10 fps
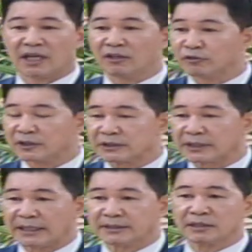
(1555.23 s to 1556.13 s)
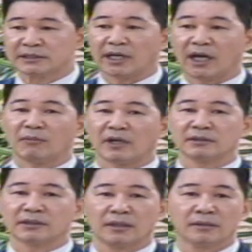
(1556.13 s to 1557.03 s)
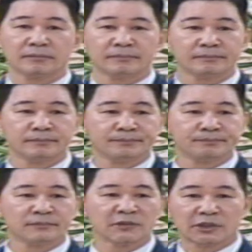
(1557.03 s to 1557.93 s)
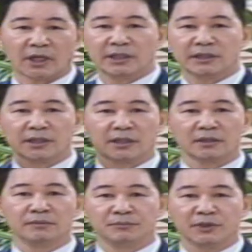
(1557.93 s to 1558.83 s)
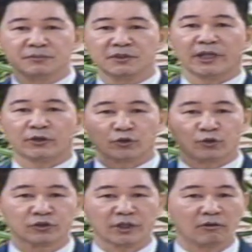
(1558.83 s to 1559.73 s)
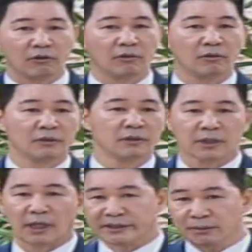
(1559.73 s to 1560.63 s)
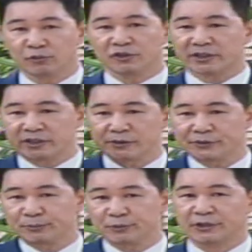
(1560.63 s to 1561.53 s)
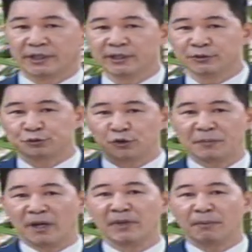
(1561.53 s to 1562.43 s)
한국에서 가장 지향 많은 땅. 살인사건, 범죄, 교통사고, 가정문제, 청소문제, 술 판매,